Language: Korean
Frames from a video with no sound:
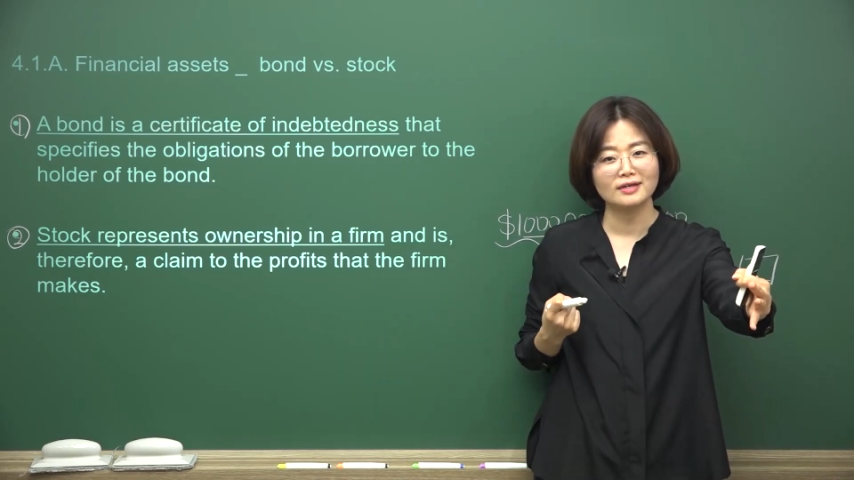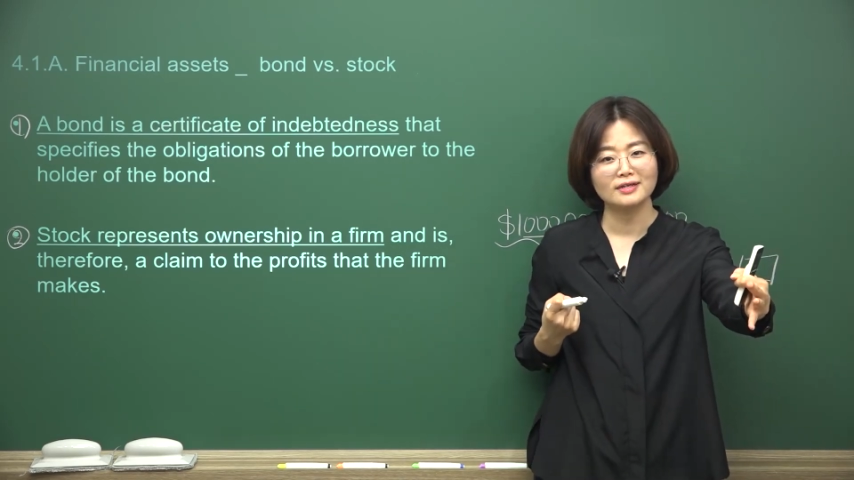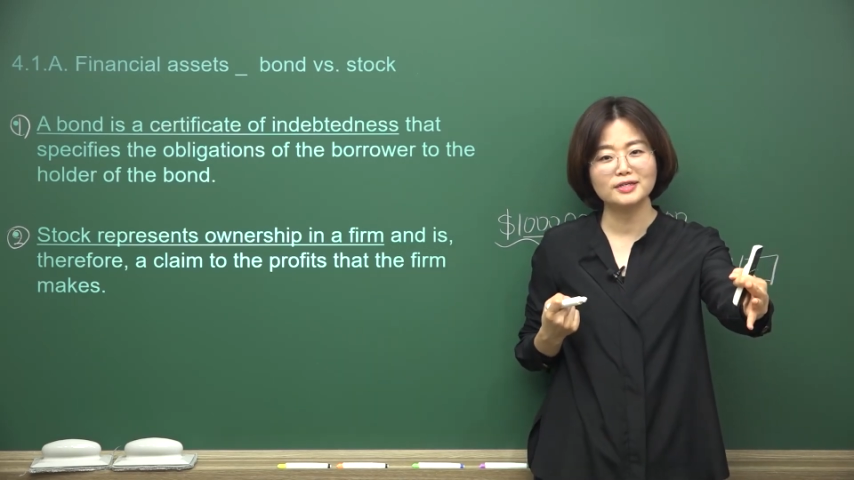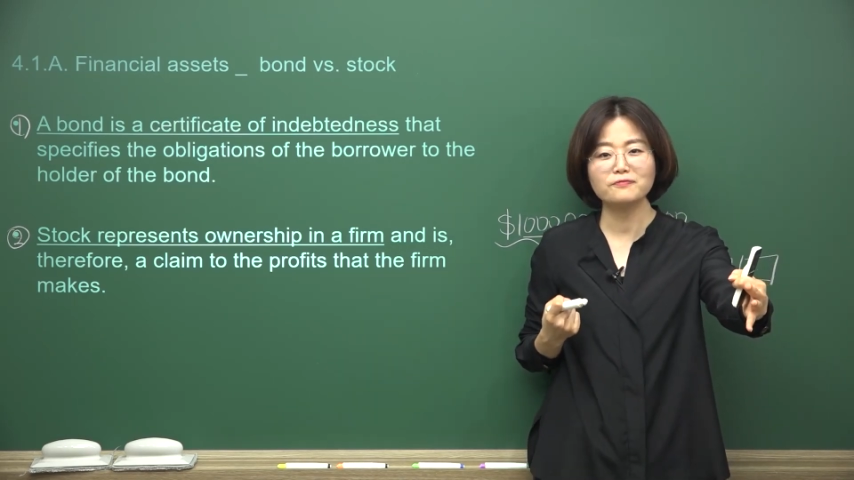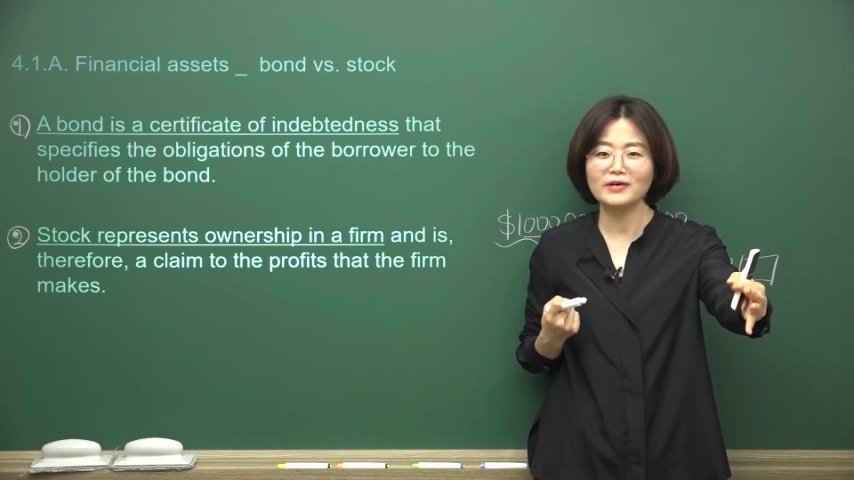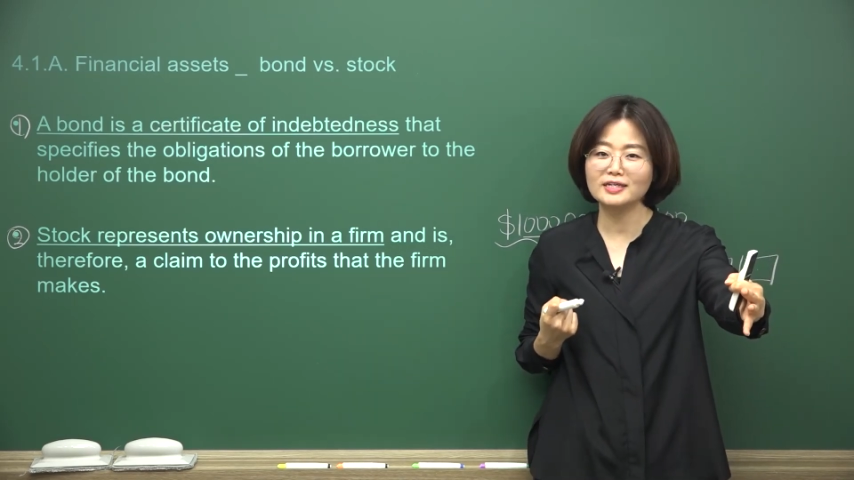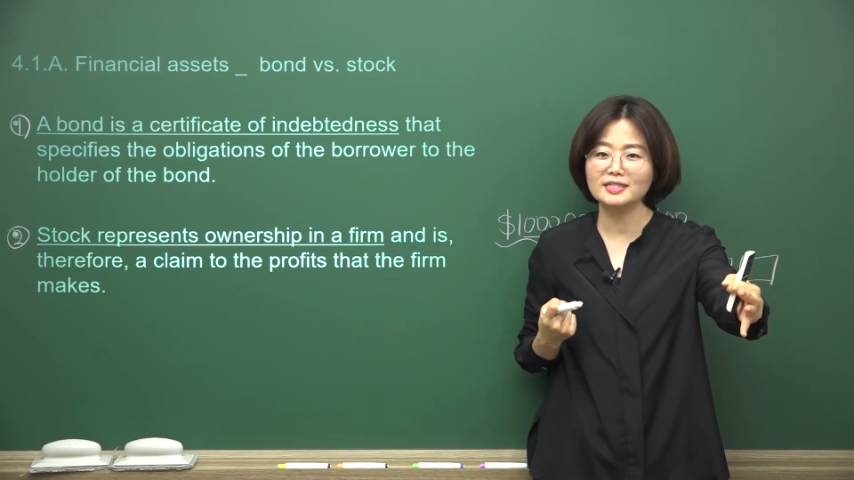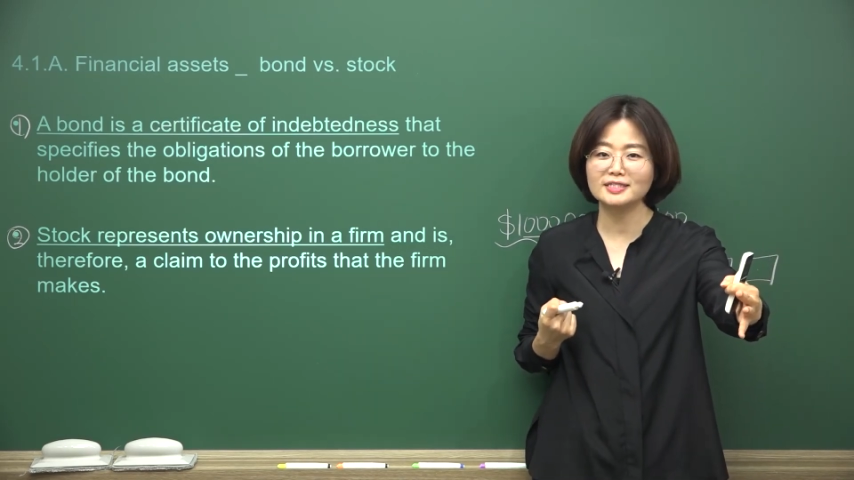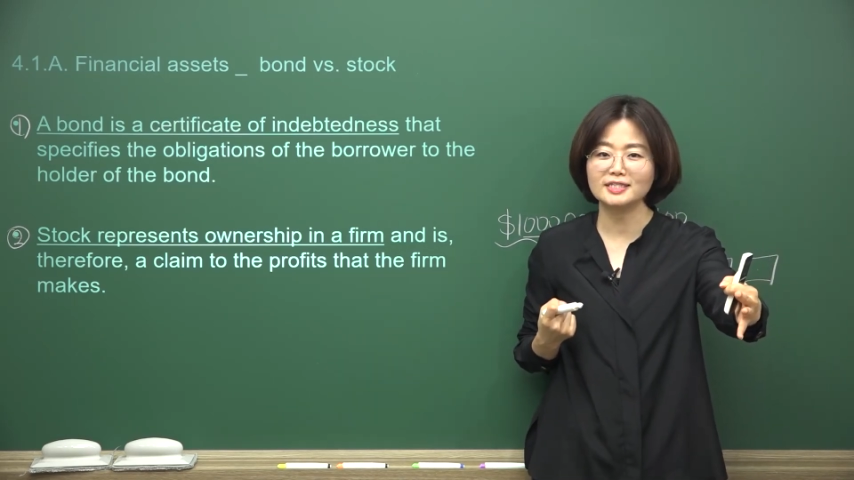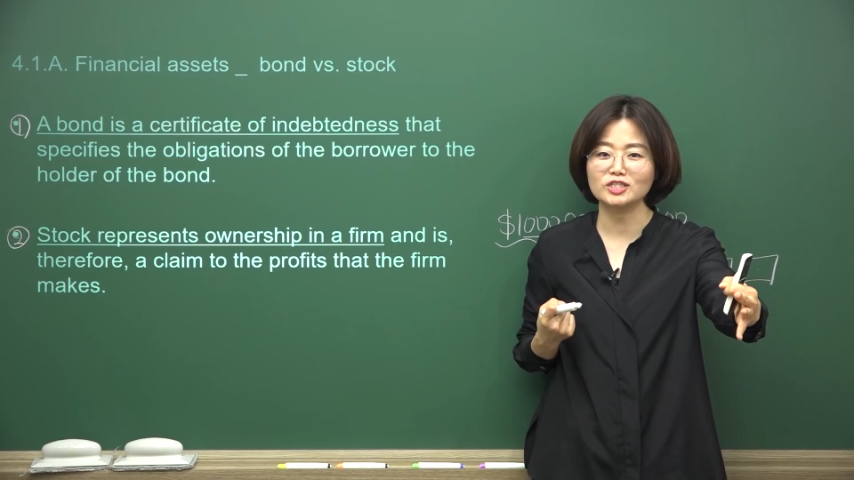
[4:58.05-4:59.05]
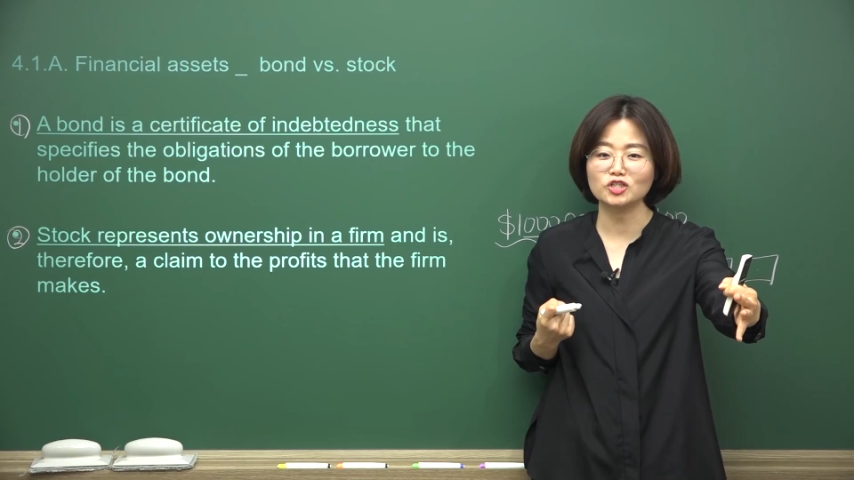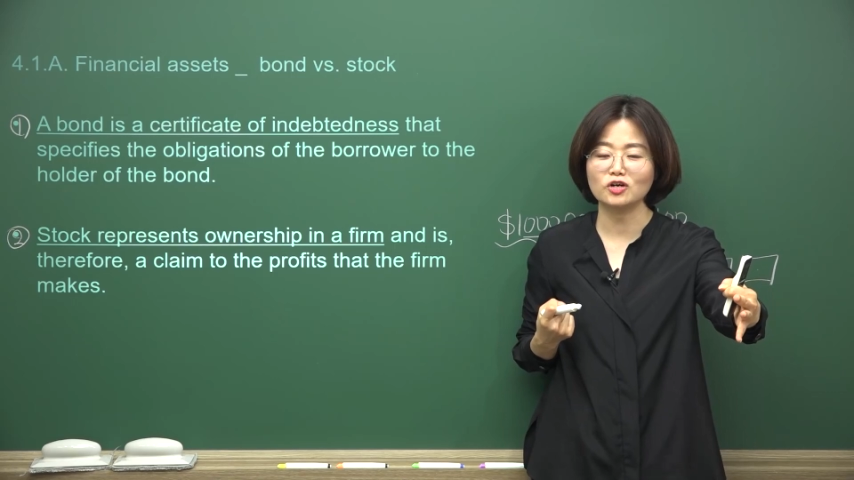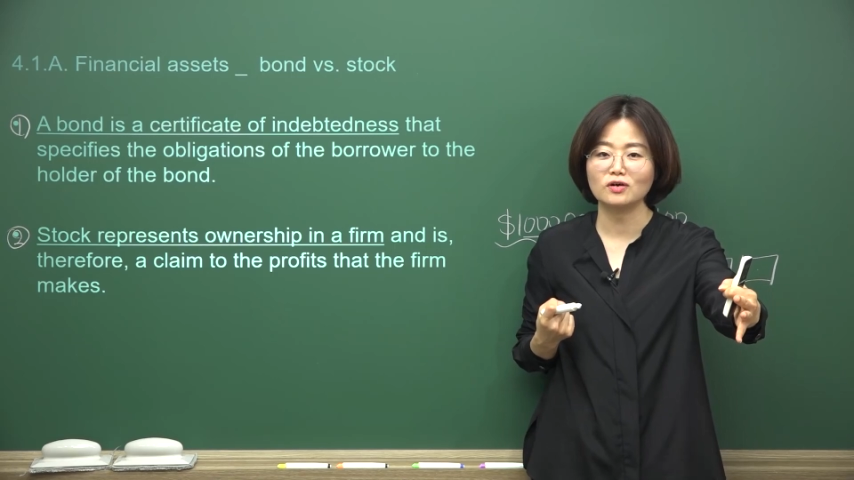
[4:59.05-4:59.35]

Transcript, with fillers: 이게 파이낸싱이죠.